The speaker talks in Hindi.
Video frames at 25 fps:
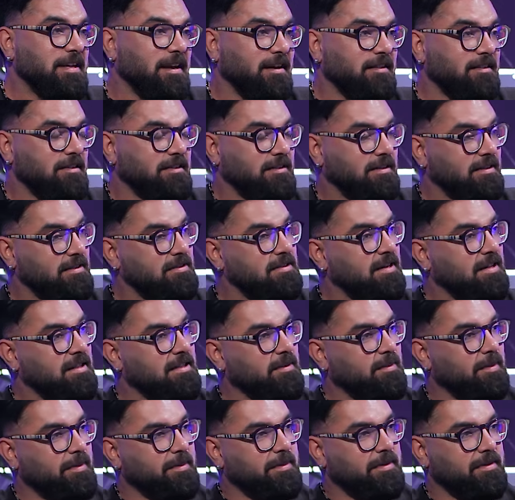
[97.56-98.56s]
नहीं याद होते ना
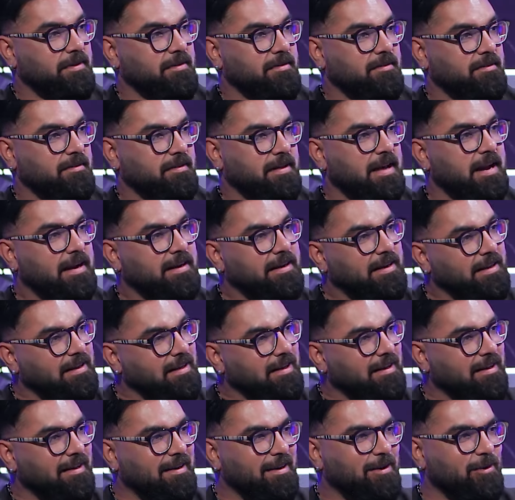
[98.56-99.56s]
शादी में भी एक्टिंग
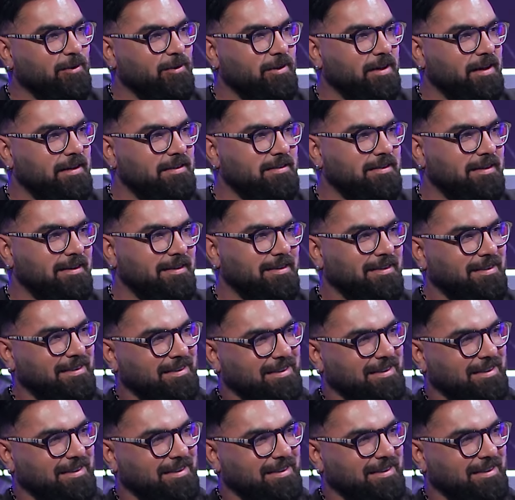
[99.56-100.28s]
ही कर रहे होते हैं ऐसे